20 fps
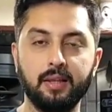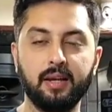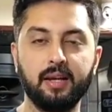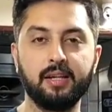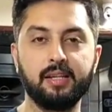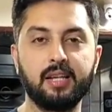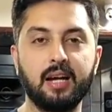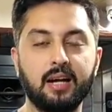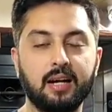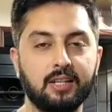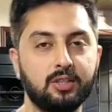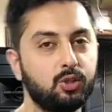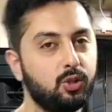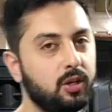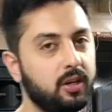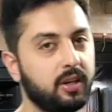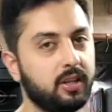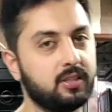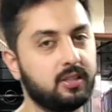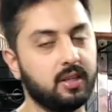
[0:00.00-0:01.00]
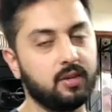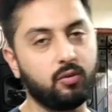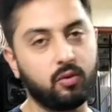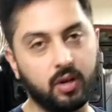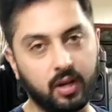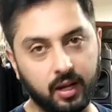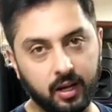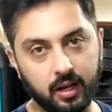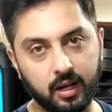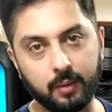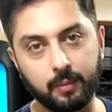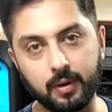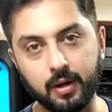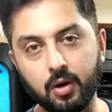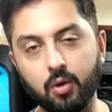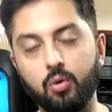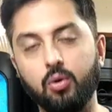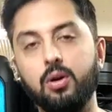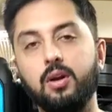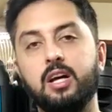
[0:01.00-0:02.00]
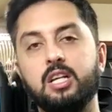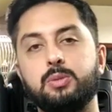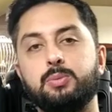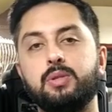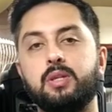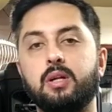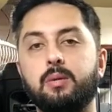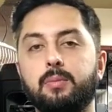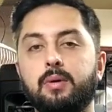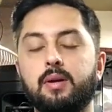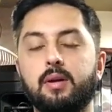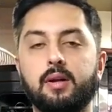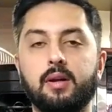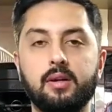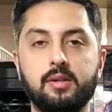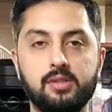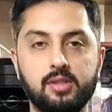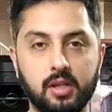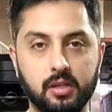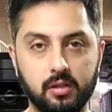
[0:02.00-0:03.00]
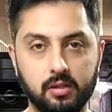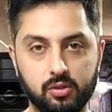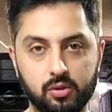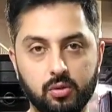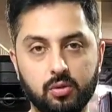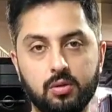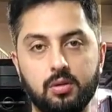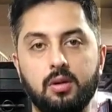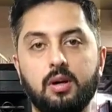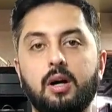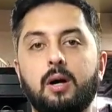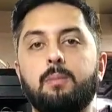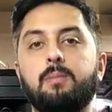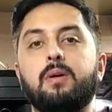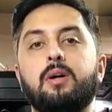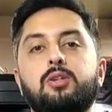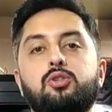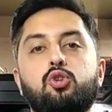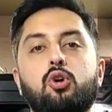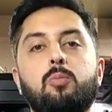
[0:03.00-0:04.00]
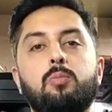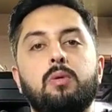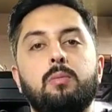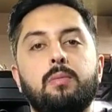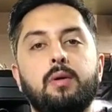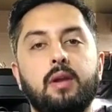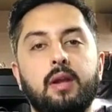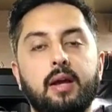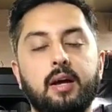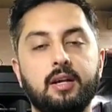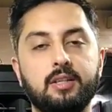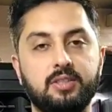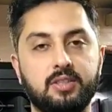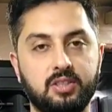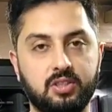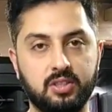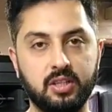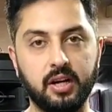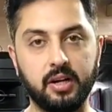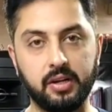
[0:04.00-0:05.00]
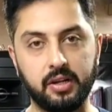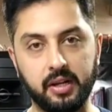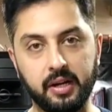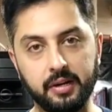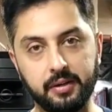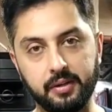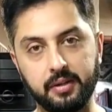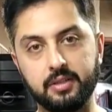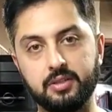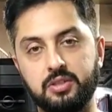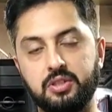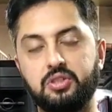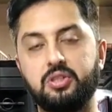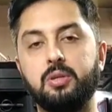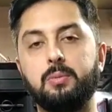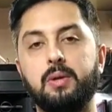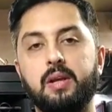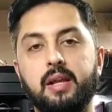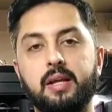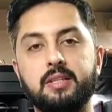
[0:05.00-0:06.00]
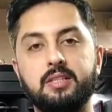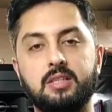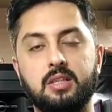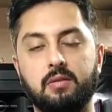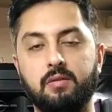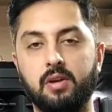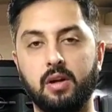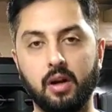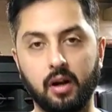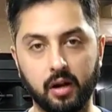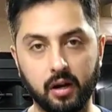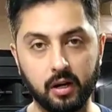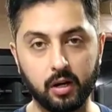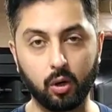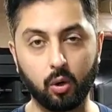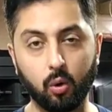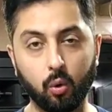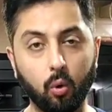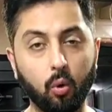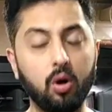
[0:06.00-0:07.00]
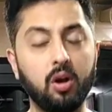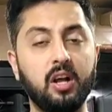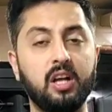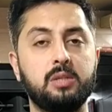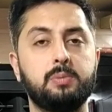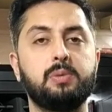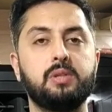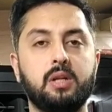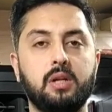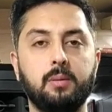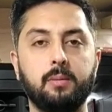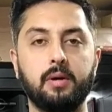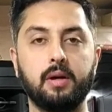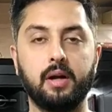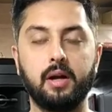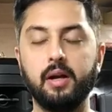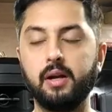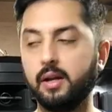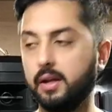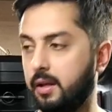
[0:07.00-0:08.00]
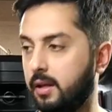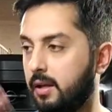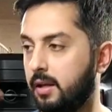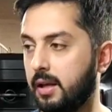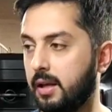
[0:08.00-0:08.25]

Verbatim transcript: देखिए यहाँ का जो एड्रेस है वो रहेगा आपका ओल्ड लाजपतरा मार्केट चांदी चौक आपका शॉप नंबर रहेगा सिक्स नाइनटी एट सिक्स डबल नाइन सेवन हंड्रेड ओल्ड लाजपतरा मार्केट